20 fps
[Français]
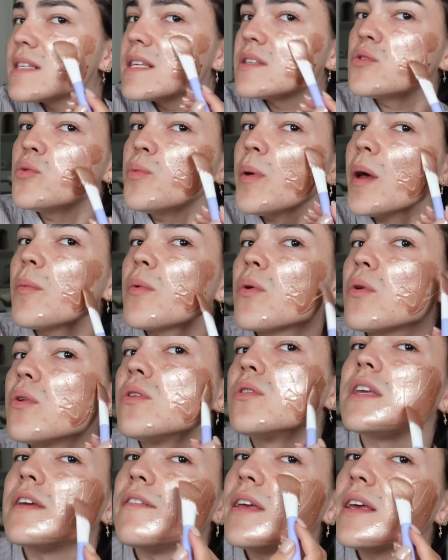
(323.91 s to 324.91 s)
c'est super beau.
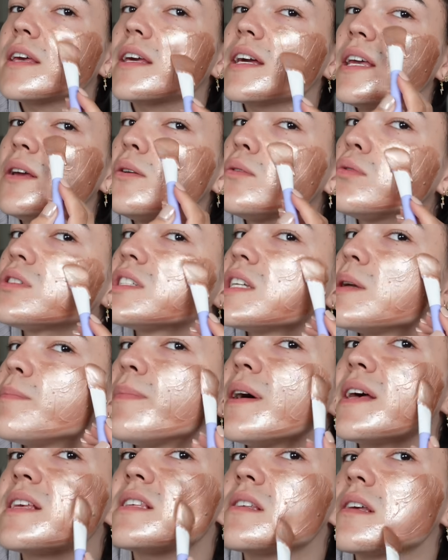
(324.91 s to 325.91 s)
Il y avait écrit couche
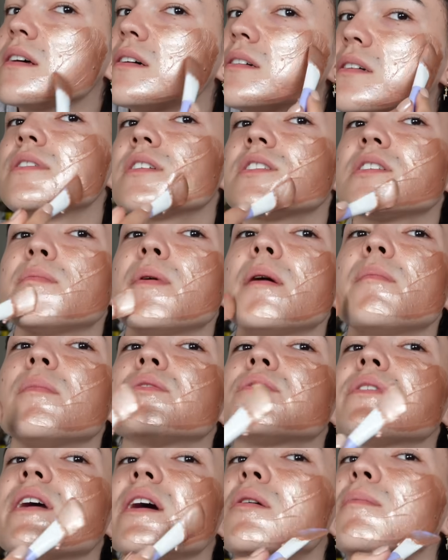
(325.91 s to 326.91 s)
épaisse. Hein. Enfin, je sais pas, mais en
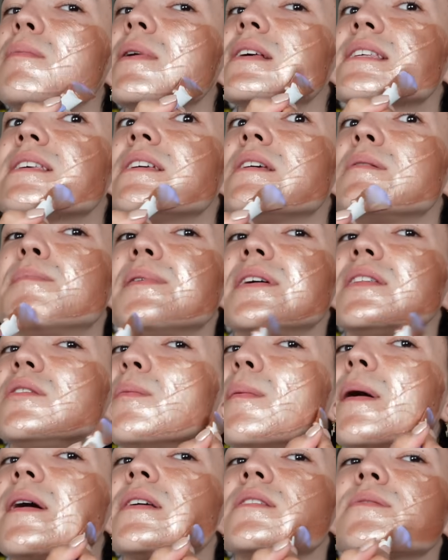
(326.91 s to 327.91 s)
tout cas, le masque est épais de
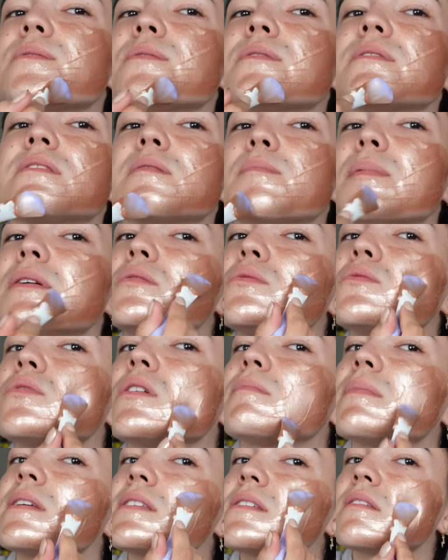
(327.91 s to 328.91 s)
base. Donc c'est pas du tout un
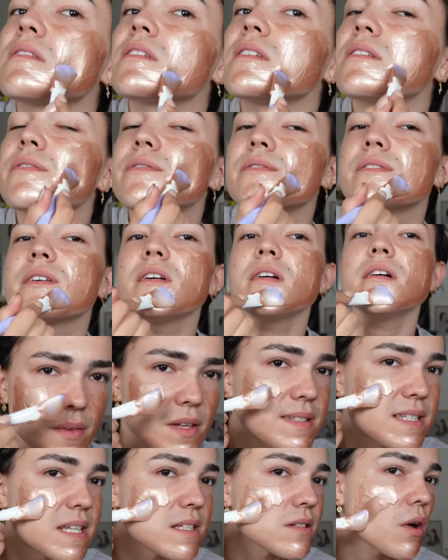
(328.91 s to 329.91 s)
masque qui est fin.
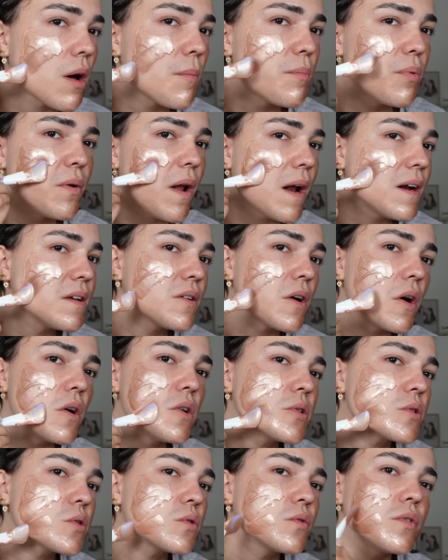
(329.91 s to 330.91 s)
Ça sent un peu
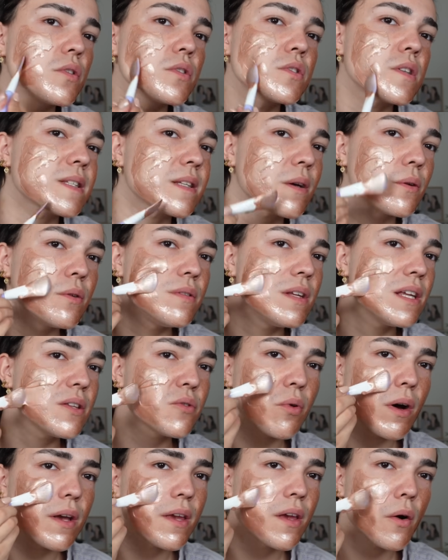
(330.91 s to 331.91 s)
l'alcool, je trouve. Ça sent le
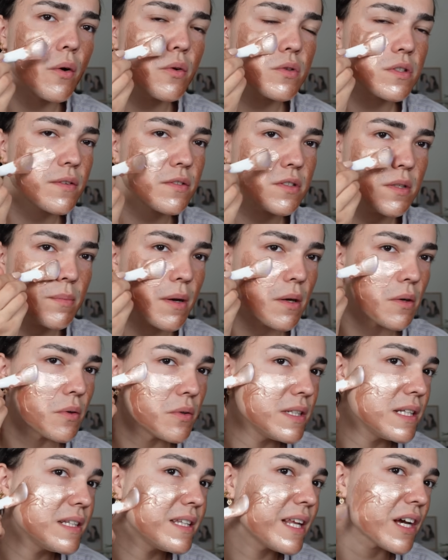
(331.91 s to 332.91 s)
nettoyant, je sais pas, le
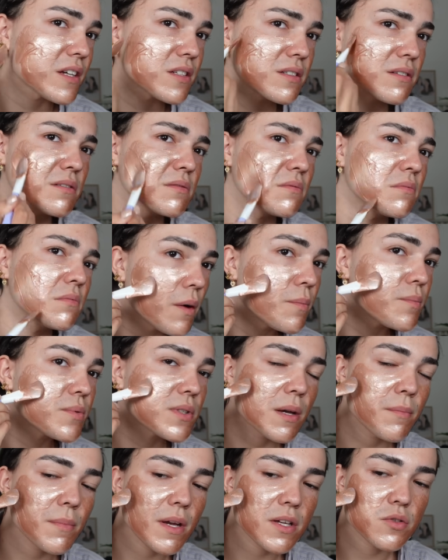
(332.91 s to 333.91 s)
détergent. Ah
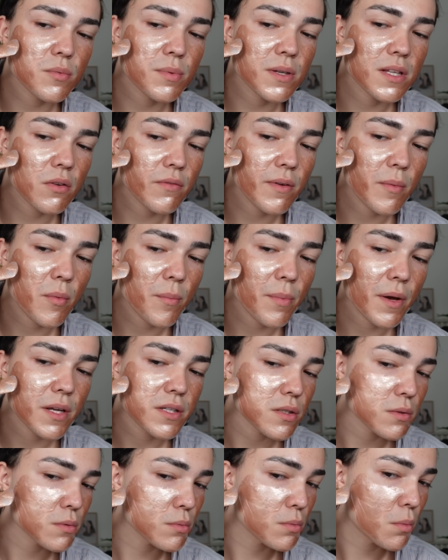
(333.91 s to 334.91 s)
putain, merde, j'ai oublié d'enlever mon
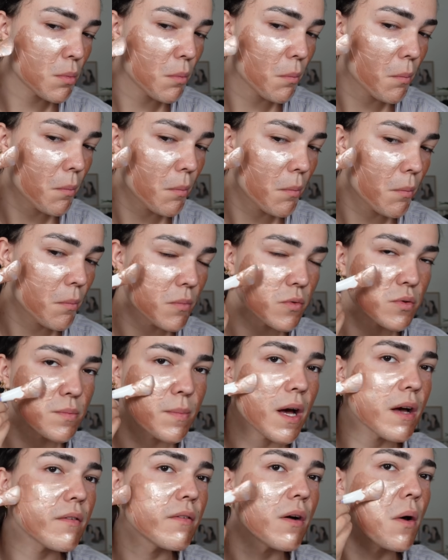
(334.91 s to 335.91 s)
patch. Bon, c'est
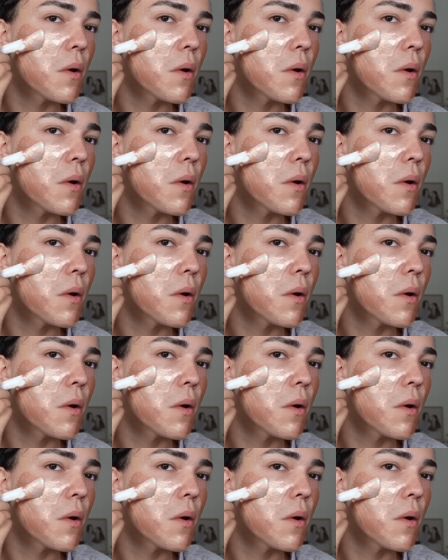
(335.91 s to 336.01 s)
pas grave.